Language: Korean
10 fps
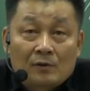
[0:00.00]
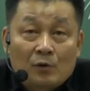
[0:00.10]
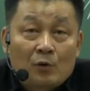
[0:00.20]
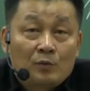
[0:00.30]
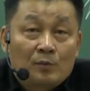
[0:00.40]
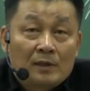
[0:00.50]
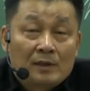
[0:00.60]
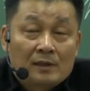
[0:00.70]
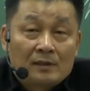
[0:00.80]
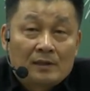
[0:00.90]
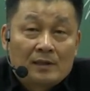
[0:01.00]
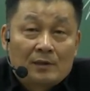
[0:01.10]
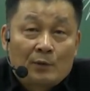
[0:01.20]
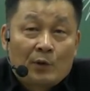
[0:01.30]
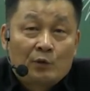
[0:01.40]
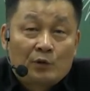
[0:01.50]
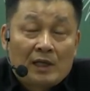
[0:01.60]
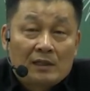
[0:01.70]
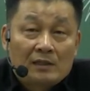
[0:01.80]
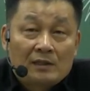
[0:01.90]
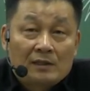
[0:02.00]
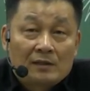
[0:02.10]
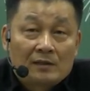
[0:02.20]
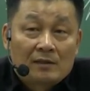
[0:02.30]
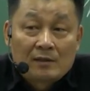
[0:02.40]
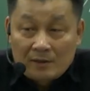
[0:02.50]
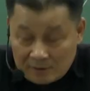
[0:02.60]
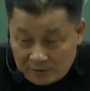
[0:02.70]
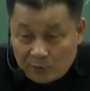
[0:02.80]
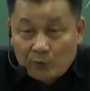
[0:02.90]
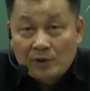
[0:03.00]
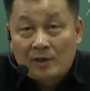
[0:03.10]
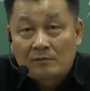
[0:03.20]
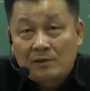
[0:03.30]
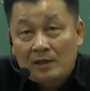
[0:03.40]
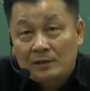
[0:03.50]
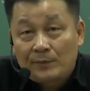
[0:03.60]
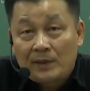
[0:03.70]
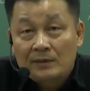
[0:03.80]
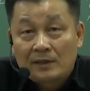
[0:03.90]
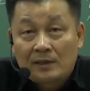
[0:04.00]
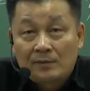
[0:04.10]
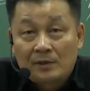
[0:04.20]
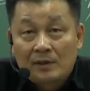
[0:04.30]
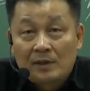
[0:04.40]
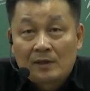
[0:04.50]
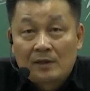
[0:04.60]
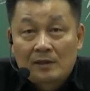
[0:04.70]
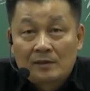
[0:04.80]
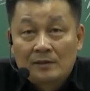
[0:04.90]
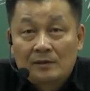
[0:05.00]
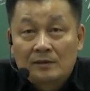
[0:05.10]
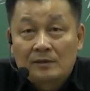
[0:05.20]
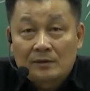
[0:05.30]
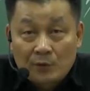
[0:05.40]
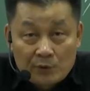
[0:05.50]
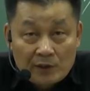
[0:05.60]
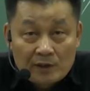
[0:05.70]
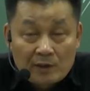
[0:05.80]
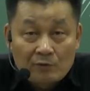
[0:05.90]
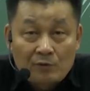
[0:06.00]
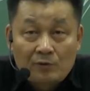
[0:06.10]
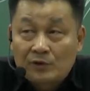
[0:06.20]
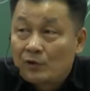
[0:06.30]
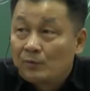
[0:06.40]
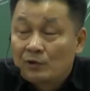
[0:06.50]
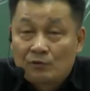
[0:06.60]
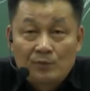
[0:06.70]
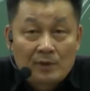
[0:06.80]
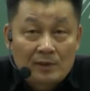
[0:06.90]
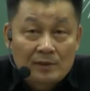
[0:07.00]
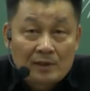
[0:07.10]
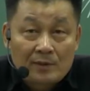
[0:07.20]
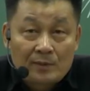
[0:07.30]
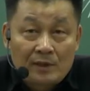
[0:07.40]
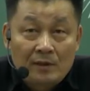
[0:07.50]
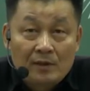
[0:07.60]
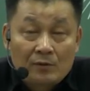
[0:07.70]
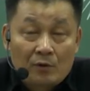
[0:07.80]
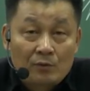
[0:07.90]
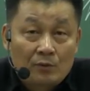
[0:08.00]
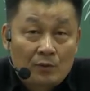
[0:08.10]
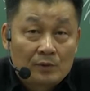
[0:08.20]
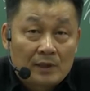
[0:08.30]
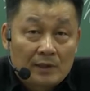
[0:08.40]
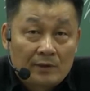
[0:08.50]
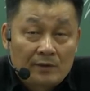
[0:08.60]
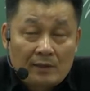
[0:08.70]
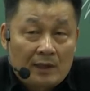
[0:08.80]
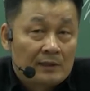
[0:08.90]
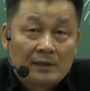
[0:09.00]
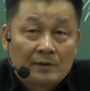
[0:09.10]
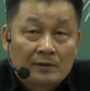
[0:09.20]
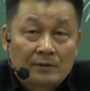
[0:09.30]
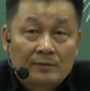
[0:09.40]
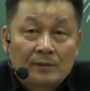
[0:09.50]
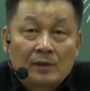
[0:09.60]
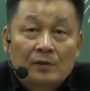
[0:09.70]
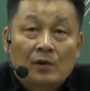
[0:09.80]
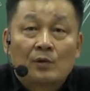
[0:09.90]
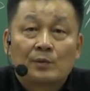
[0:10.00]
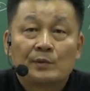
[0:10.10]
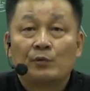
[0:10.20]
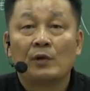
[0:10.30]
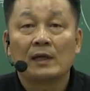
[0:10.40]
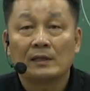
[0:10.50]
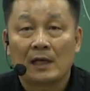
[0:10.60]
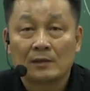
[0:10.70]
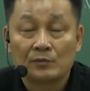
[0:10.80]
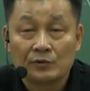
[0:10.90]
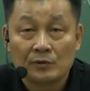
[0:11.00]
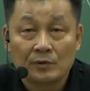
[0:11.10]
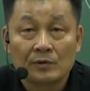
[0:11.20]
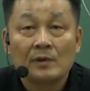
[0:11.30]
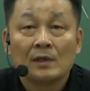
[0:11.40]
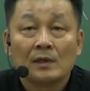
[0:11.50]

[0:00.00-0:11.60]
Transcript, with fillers: 여러분만 이렇게 달달달달 외우는 게 아니지. 그 교재 갖고 학습하는 사람이 그 교재를 갖고 시험에 준비하는 사람이 여러분 혼자예요? 아니에요. 여러분 외에 다른 분들도